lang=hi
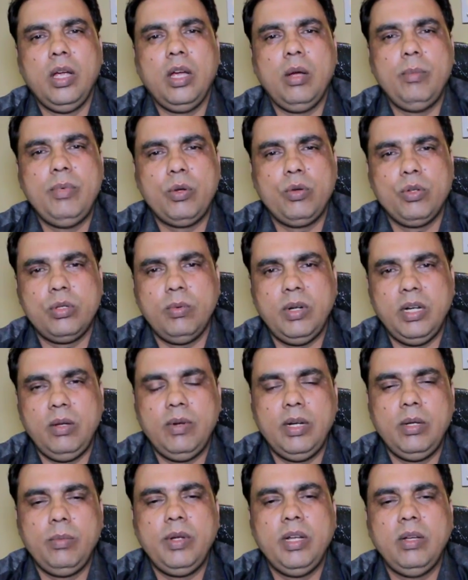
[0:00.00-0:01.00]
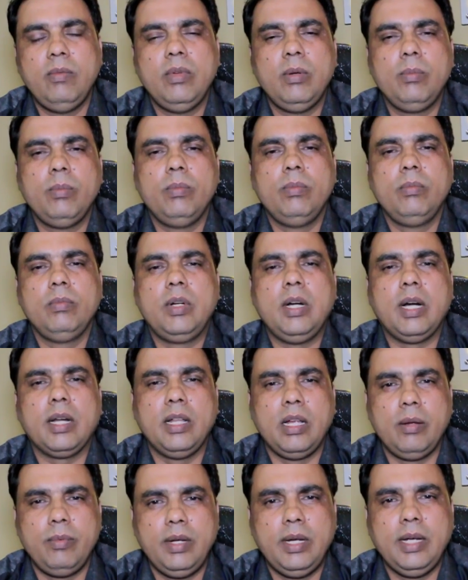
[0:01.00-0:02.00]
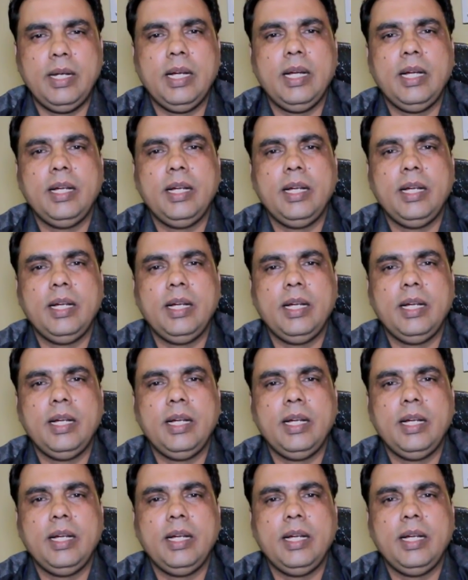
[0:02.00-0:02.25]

अभी कुछ बड़ी बड़ी फिल्में खरीदा भी गया